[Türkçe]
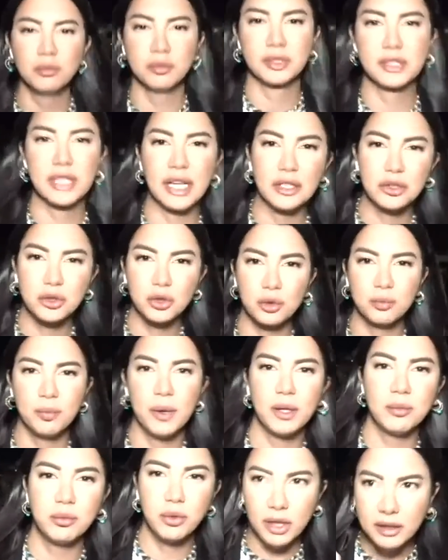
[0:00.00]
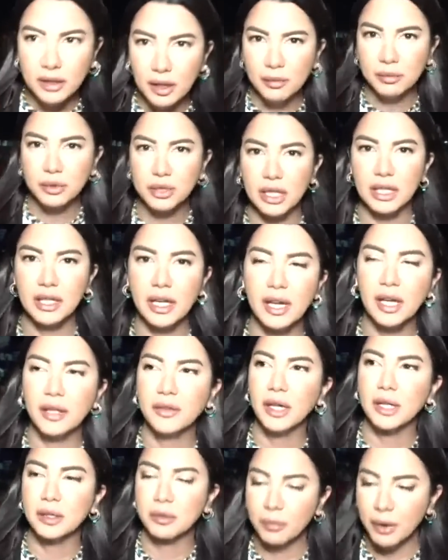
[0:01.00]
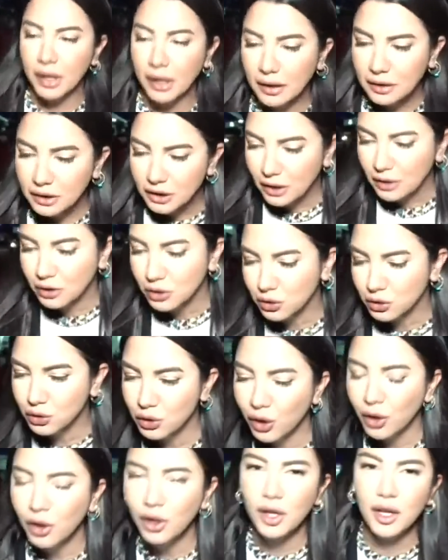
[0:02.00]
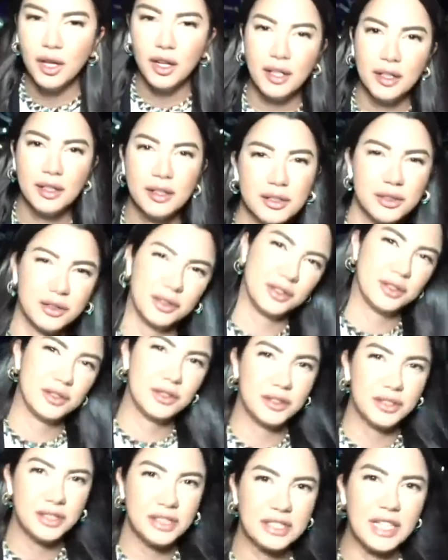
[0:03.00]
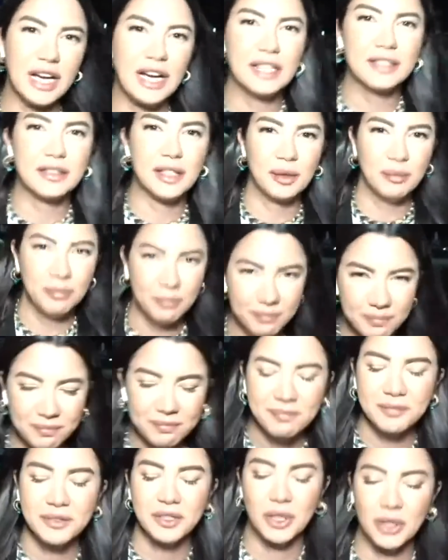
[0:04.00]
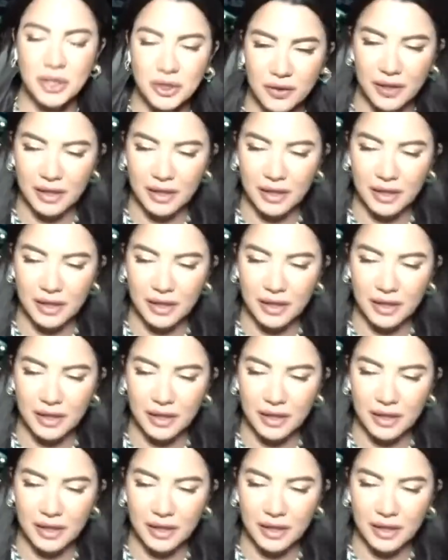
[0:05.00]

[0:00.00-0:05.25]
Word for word: Selçuk Bey burada bir şeyler anlatmaya çalışıyor. Ee, rica evet. edeyim. Tüm verelim.